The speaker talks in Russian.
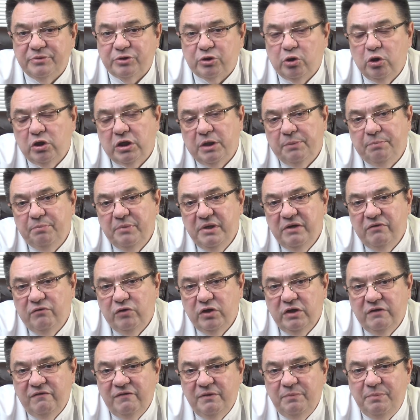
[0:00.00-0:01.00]
Сколько бы мы его
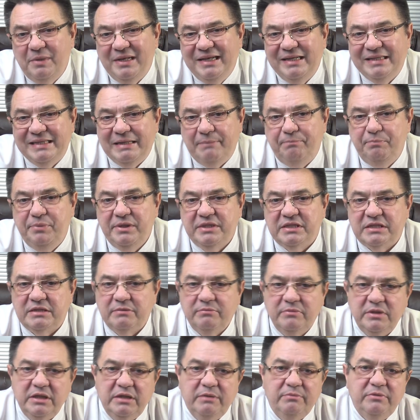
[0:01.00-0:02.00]
не выпили, напиться
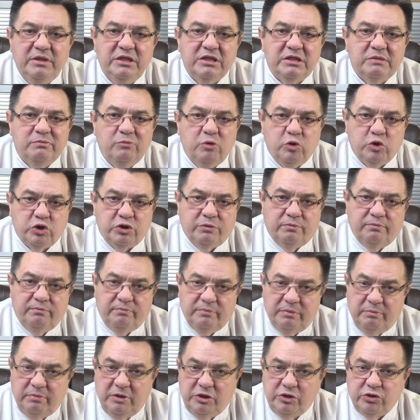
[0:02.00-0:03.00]
мы им не сможем,
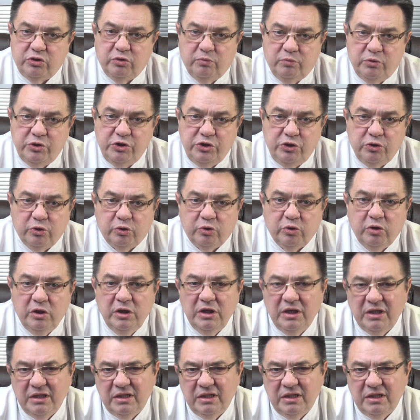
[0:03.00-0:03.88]
по большому счету.